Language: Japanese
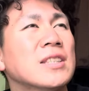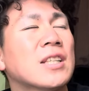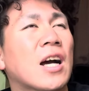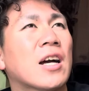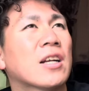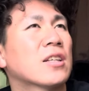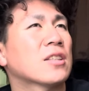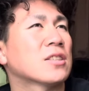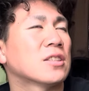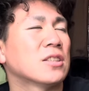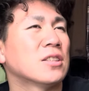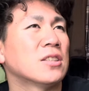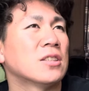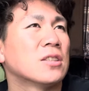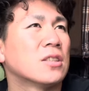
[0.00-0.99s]
な
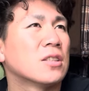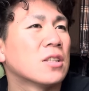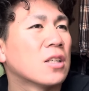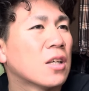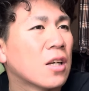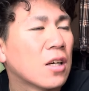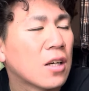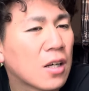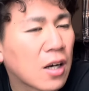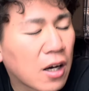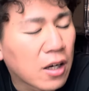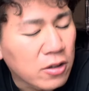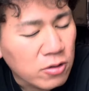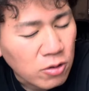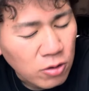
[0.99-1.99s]
話、
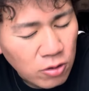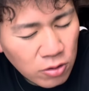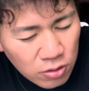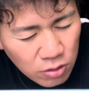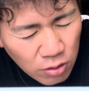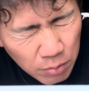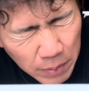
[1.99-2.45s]
あの、